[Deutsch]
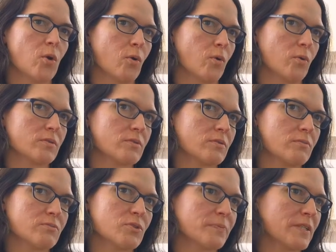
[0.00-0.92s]
Und
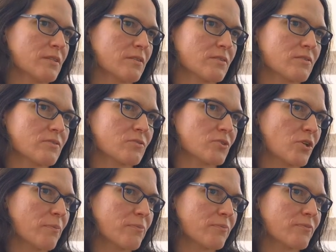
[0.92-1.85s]
im späteren
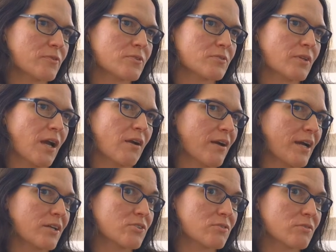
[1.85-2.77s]
Job wirst du ja auch
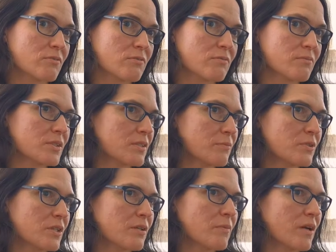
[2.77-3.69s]
acht Stunden mit dem
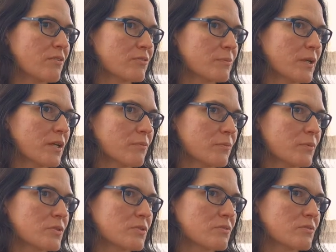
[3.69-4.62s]
Thema verbringen
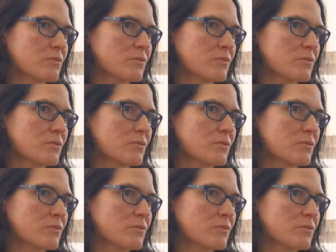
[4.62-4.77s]
müssen.